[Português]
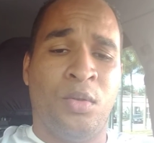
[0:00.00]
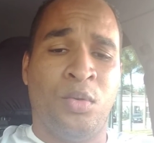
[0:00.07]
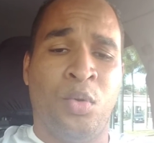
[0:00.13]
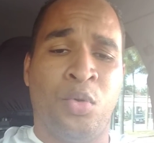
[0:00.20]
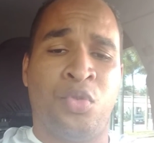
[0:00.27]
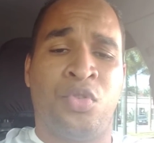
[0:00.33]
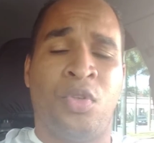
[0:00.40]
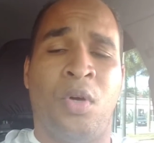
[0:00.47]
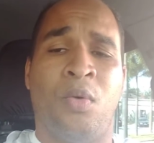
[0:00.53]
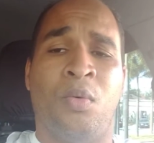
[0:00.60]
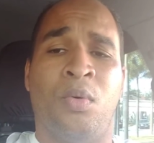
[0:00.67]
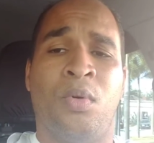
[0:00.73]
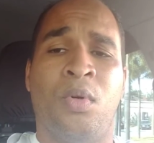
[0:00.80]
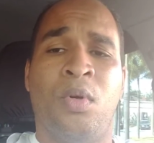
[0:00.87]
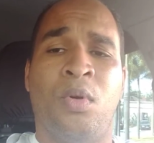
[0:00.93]
do som,
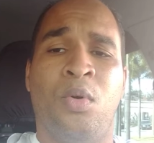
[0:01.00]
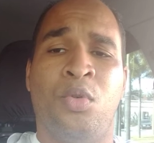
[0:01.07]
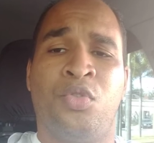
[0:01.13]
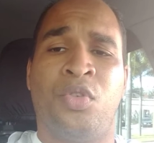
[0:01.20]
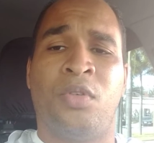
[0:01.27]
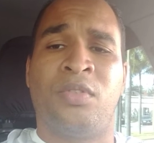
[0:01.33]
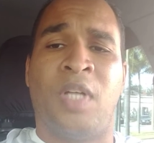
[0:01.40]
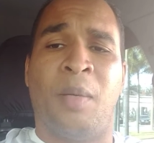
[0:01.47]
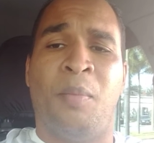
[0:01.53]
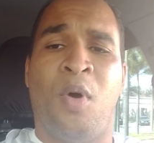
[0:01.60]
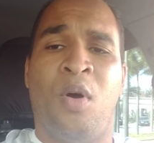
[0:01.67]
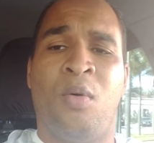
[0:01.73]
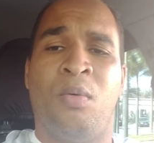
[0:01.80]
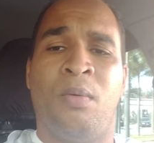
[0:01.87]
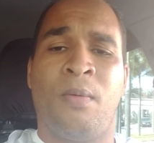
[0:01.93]
o som tá
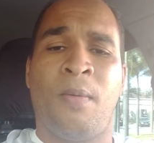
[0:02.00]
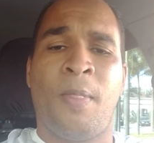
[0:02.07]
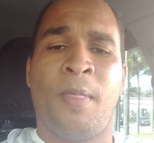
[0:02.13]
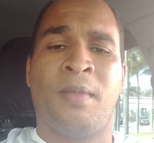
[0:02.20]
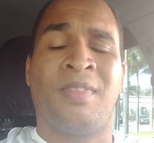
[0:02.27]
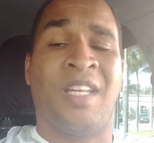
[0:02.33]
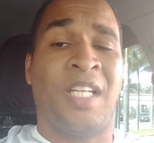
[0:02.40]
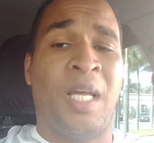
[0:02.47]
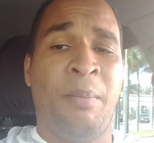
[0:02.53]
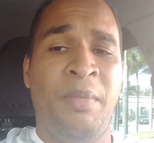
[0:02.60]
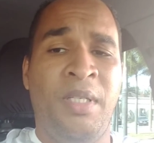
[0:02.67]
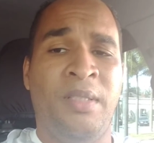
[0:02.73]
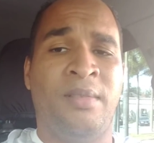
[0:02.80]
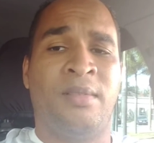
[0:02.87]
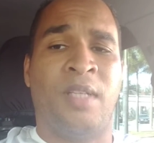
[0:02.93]
bom, tá na
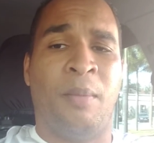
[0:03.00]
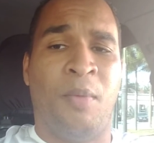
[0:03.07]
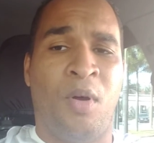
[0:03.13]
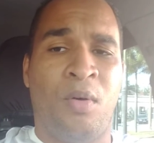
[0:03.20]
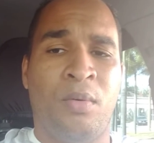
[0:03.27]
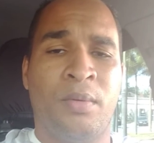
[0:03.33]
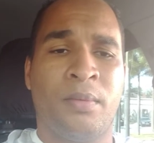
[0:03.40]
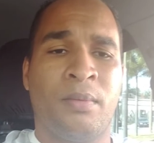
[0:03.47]
mix, tá bom?